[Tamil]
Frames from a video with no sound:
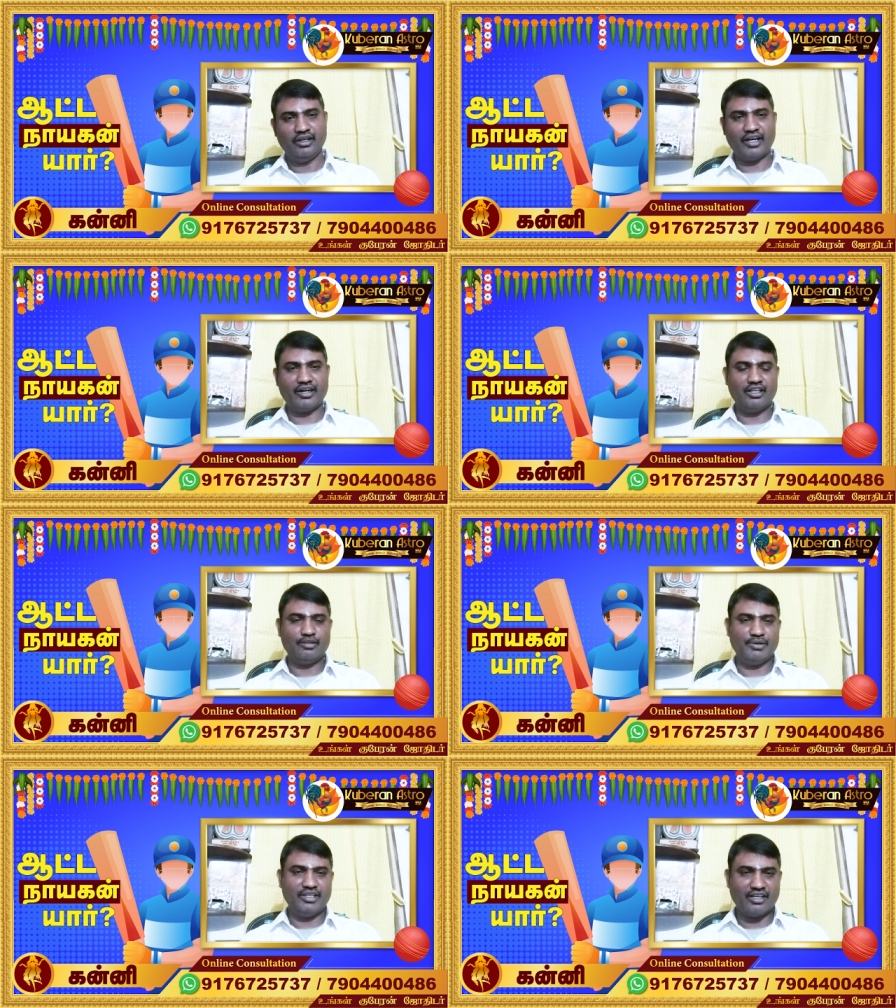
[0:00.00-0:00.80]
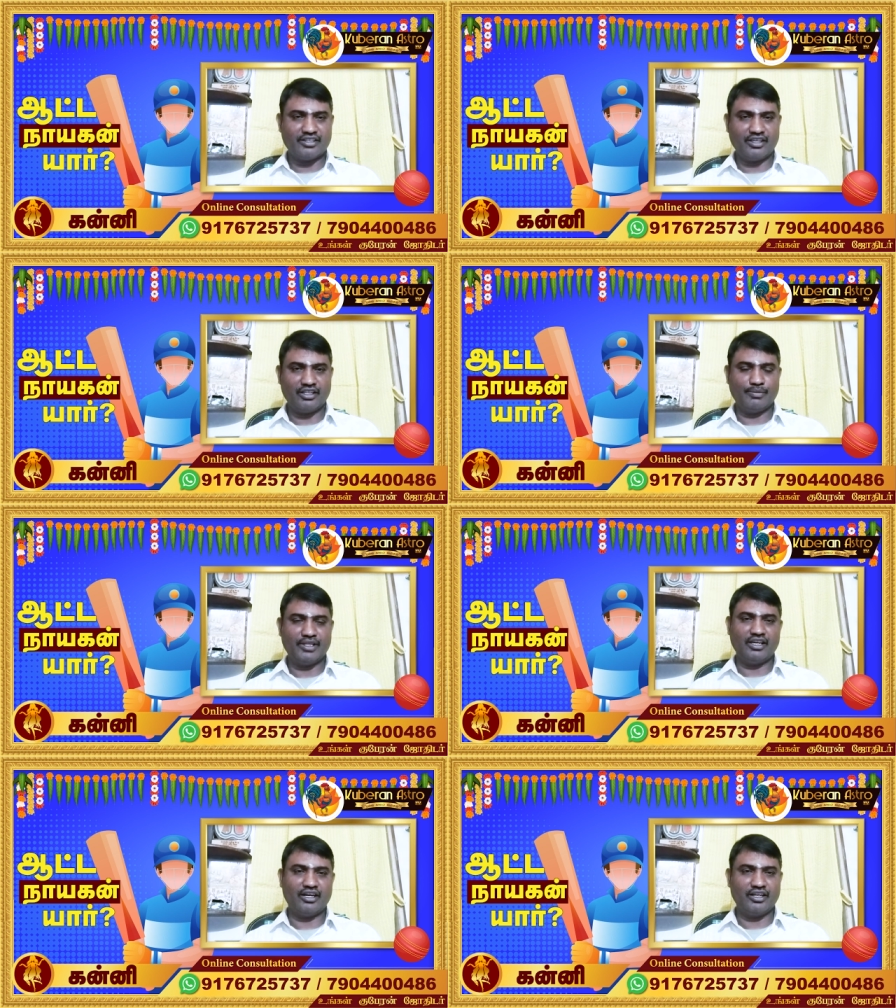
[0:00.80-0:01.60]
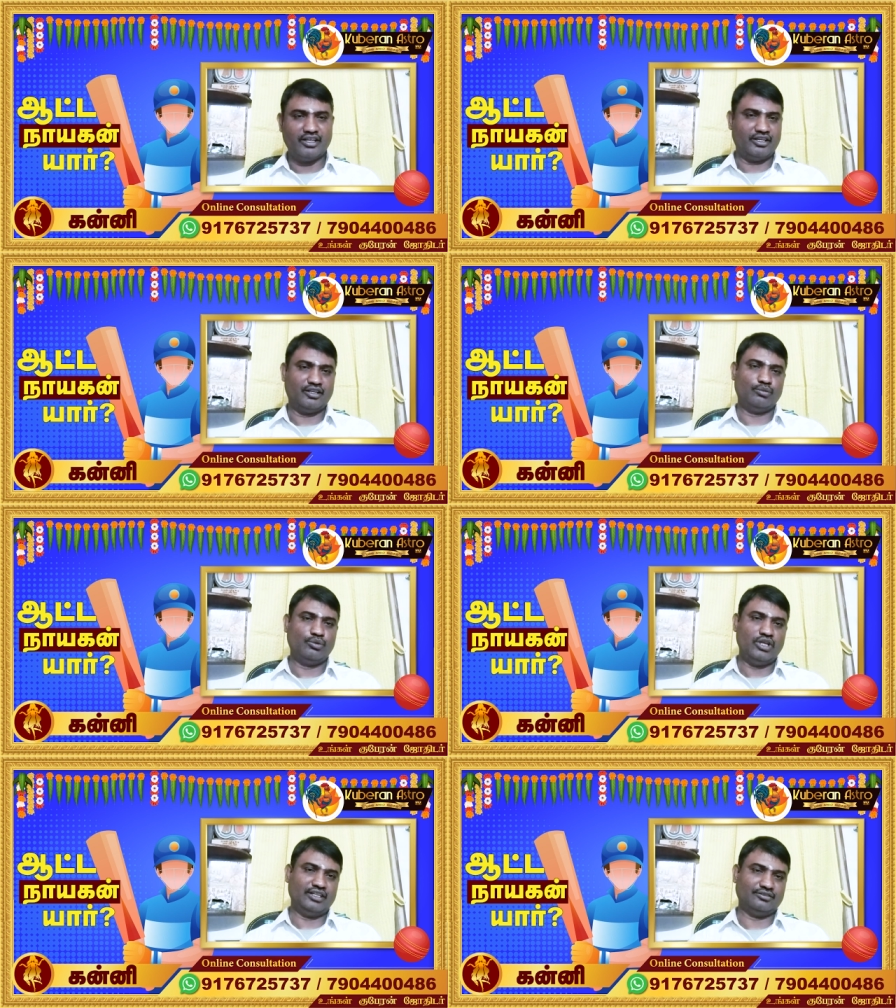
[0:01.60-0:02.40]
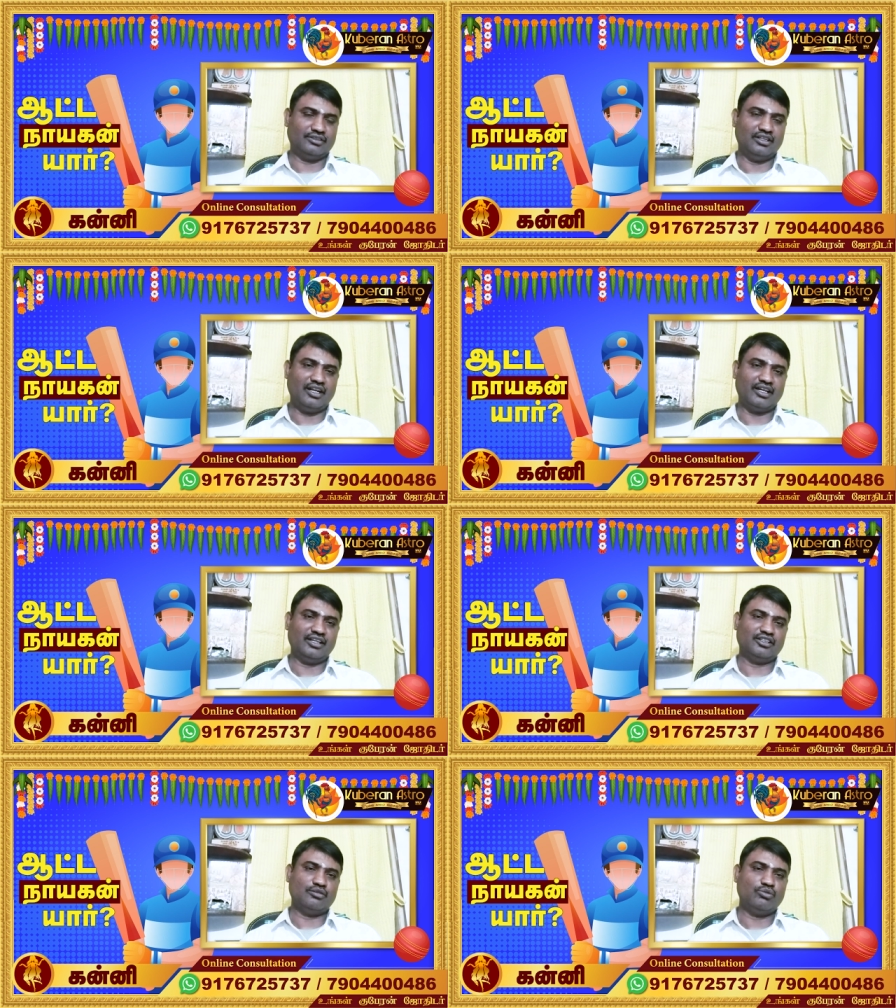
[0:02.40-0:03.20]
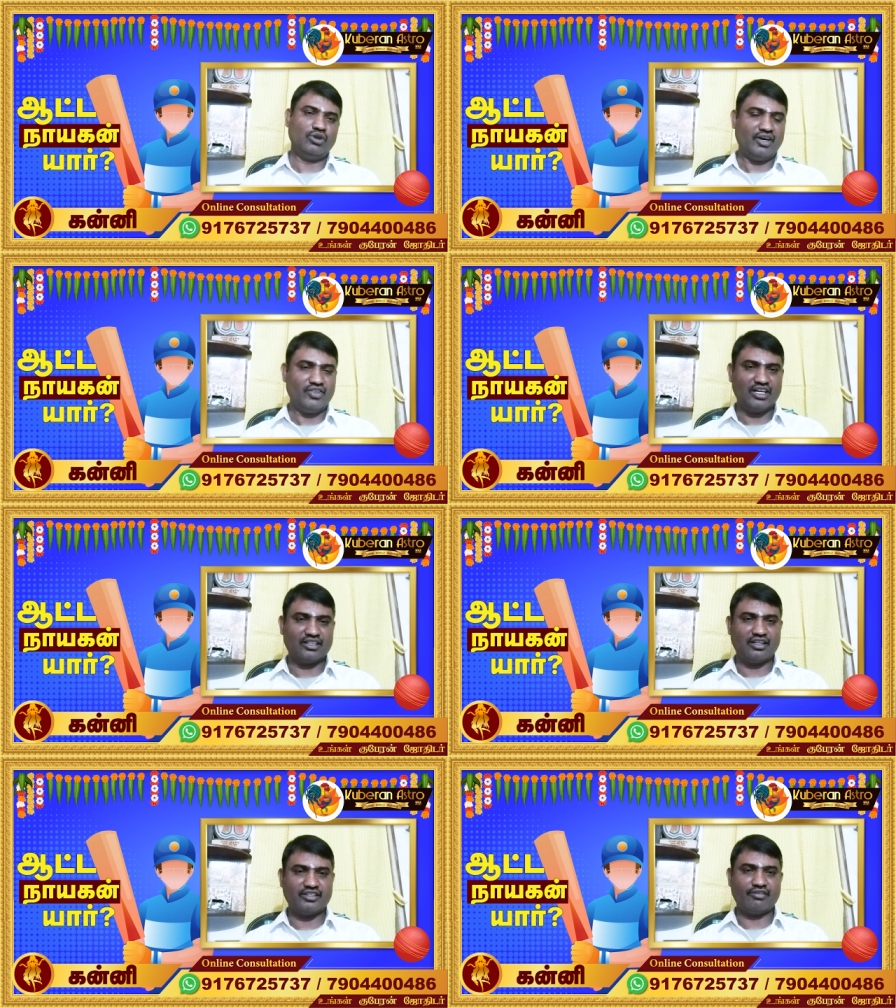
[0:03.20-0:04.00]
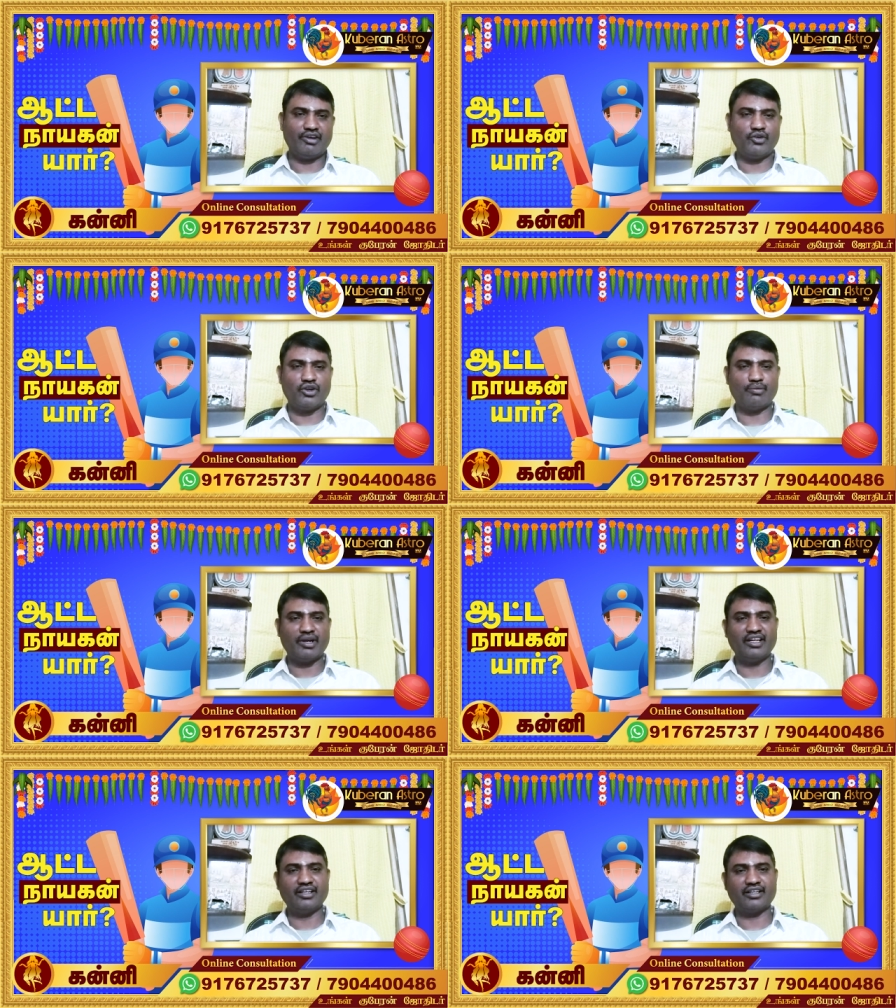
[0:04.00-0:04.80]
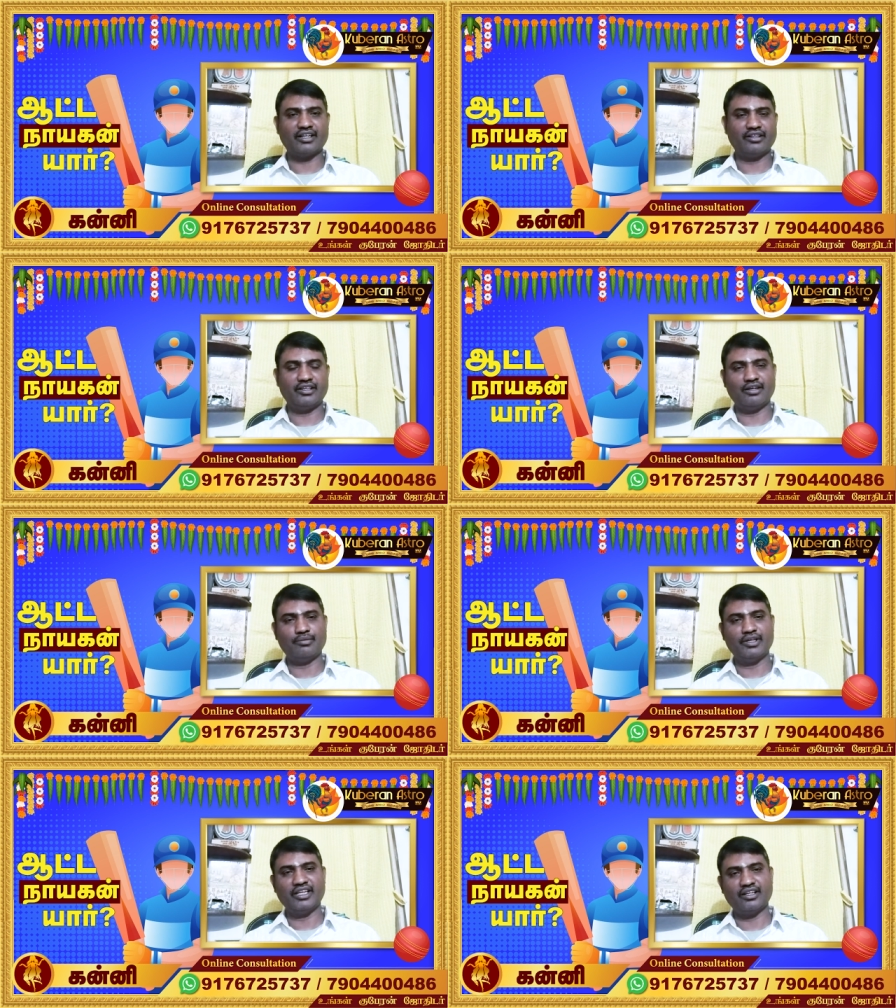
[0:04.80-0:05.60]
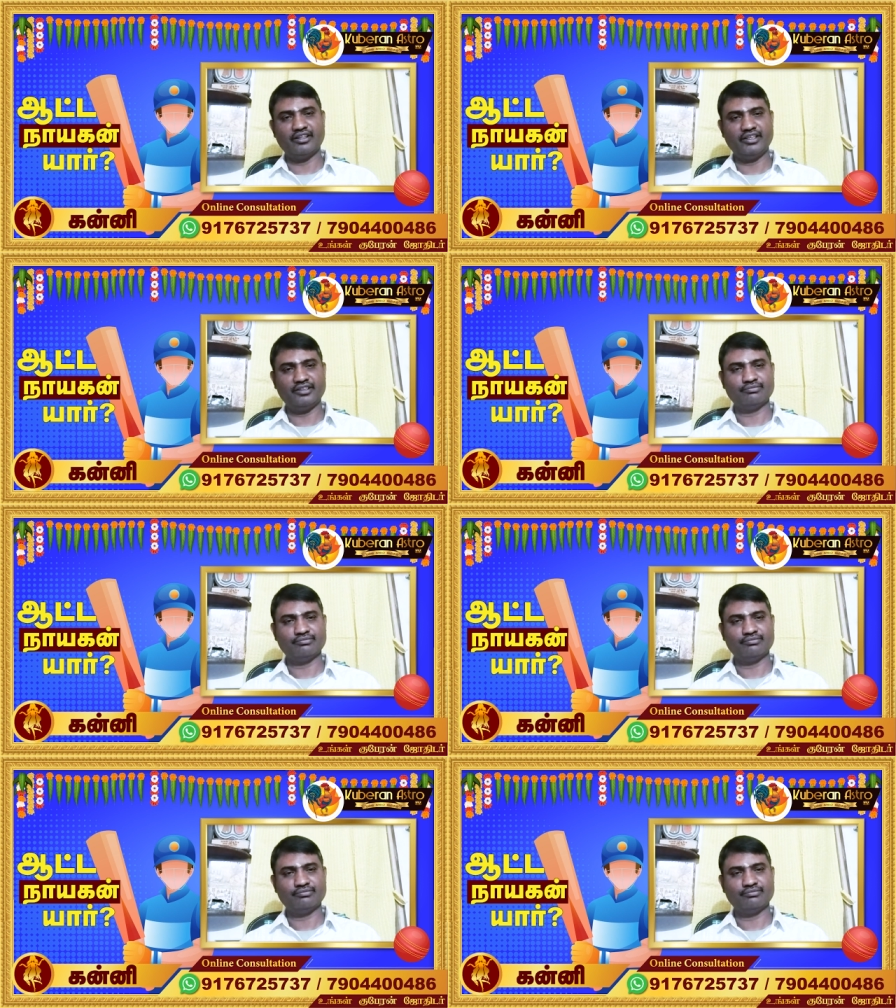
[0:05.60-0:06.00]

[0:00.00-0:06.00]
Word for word: லக்னாதிபதி ராசியாதிபதியான புதன் லக்னத்துக்கு மூணாவது இடத்துல செவ்வாயோட மனையில இருக்கிறது அப்படிங்கிறது